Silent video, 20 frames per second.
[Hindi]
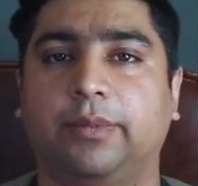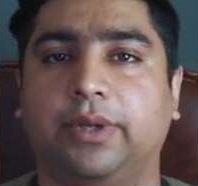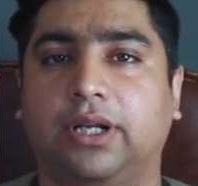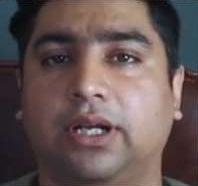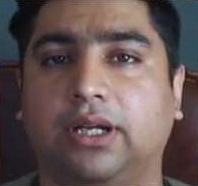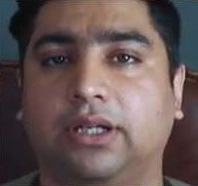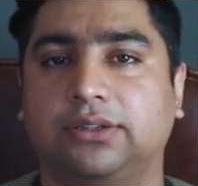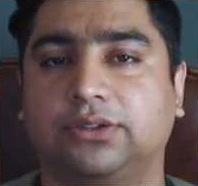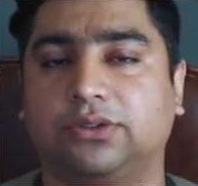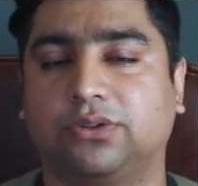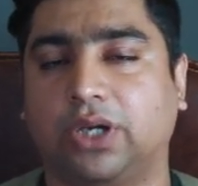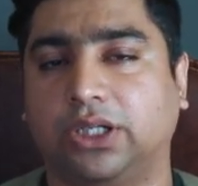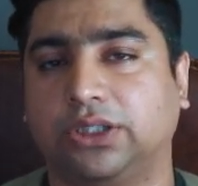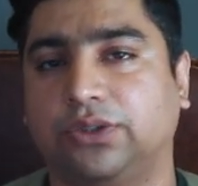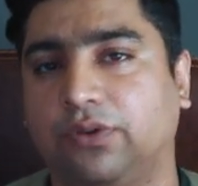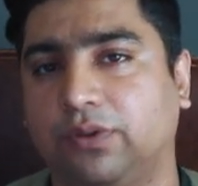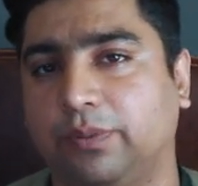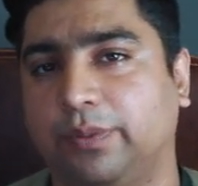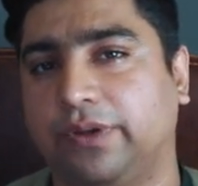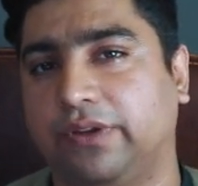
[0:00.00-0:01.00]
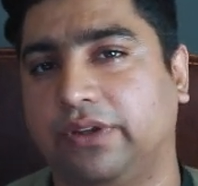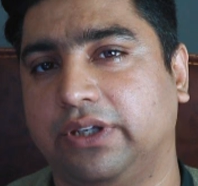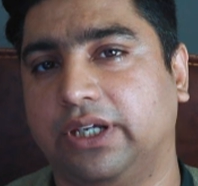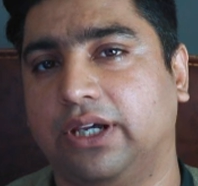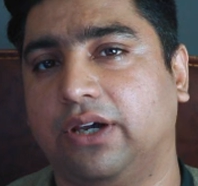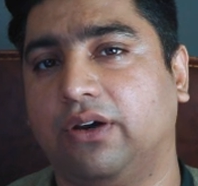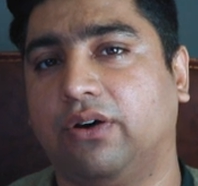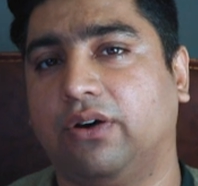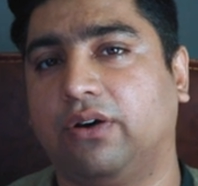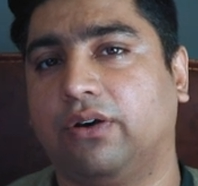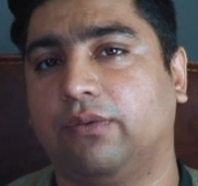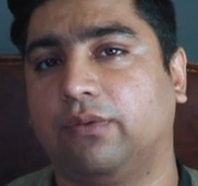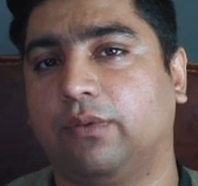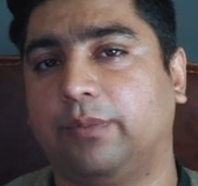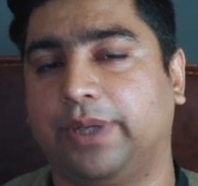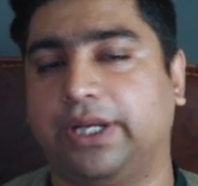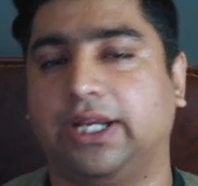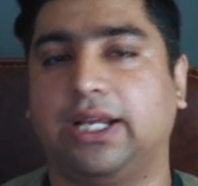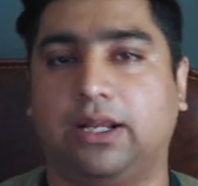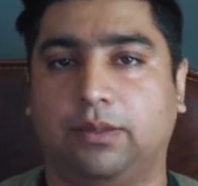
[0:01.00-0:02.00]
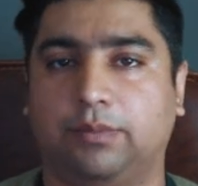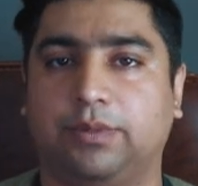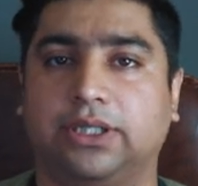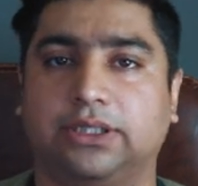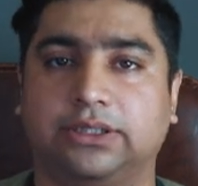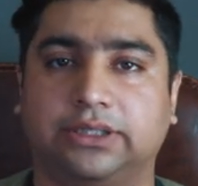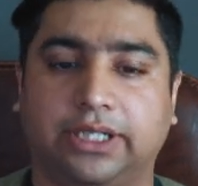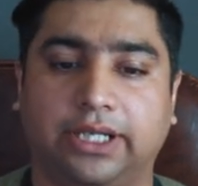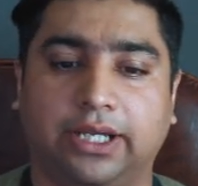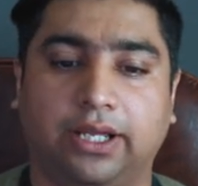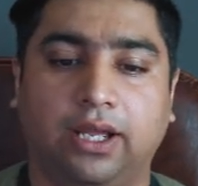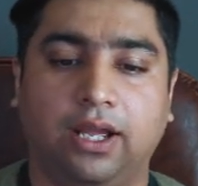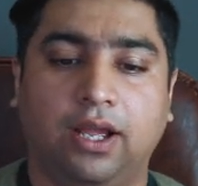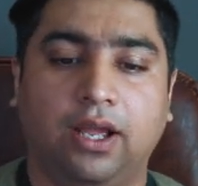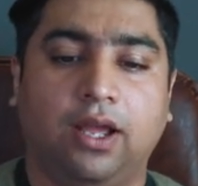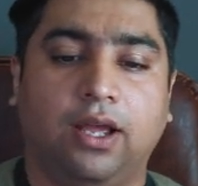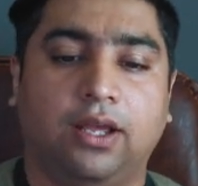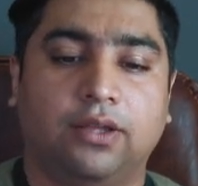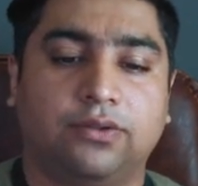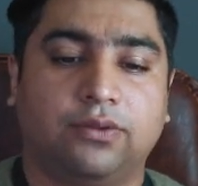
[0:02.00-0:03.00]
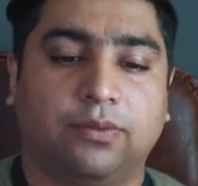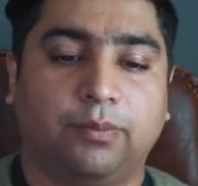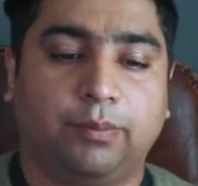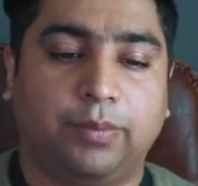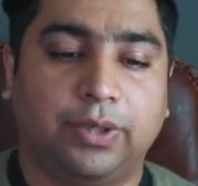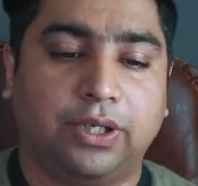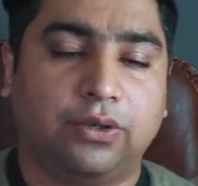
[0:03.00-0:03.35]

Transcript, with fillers: मेरा स्केड्यूल बिजी है और वो मेरी हेल्प कर सके सो so,